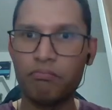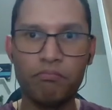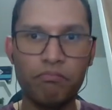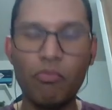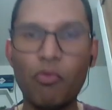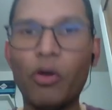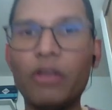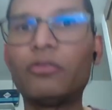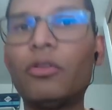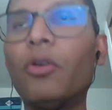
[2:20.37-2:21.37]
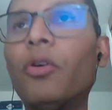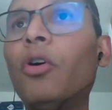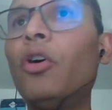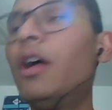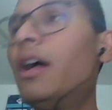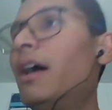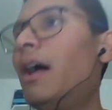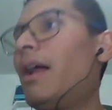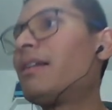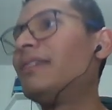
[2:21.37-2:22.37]
nuestro
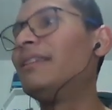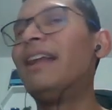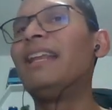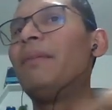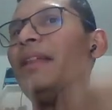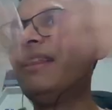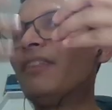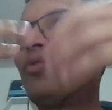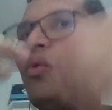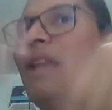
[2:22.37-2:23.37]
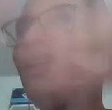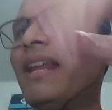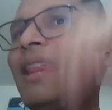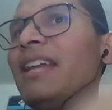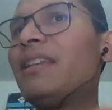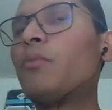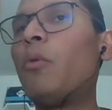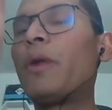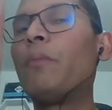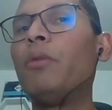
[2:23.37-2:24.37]
arsenal de medidas, cualquiera de ellas, como
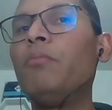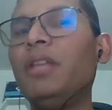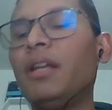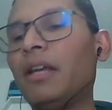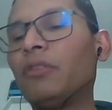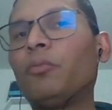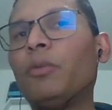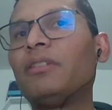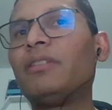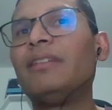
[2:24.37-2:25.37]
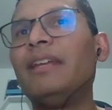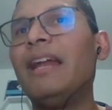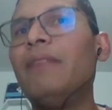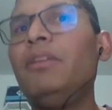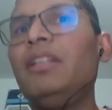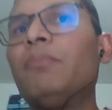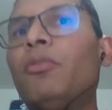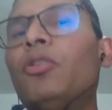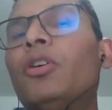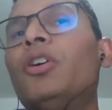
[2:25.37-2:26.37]
por ejemplo el mini ingresos, pues ese sería el
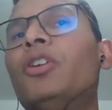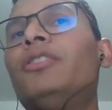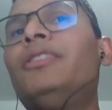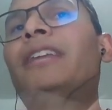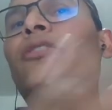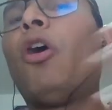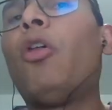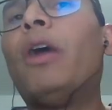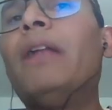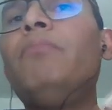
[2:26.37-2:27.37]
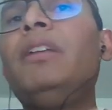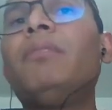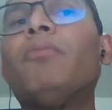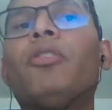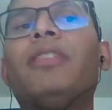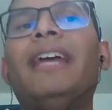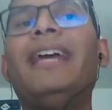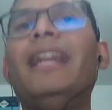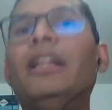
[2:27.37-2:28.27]
mínimo de todo, el mínimo del